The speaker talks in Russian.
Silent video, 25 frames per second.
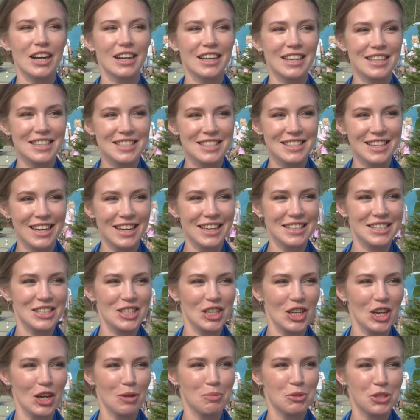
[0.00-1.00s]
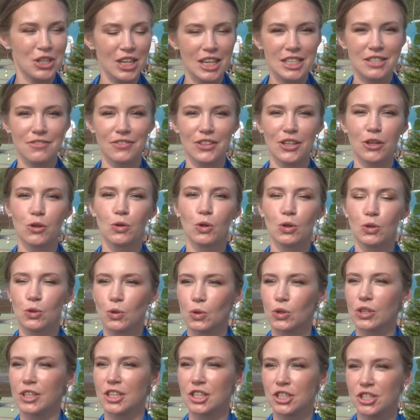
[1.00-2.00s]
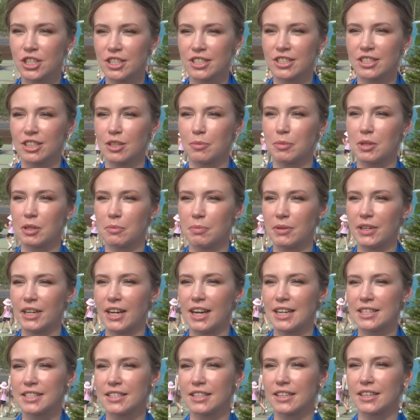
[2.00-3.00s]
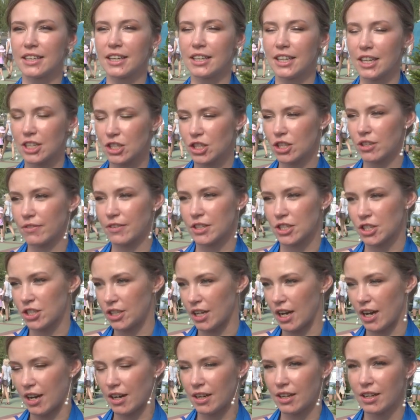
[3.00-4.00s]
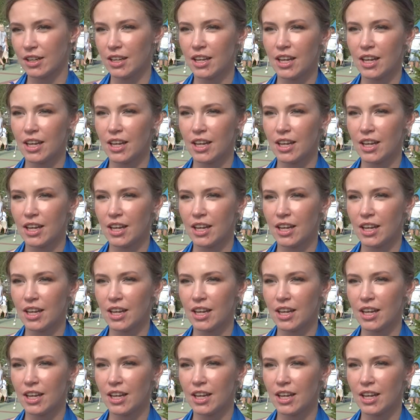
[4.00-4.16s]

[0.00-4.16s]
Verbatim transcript: Организация общественной и культурной жизни на предприятии, конечно, важна.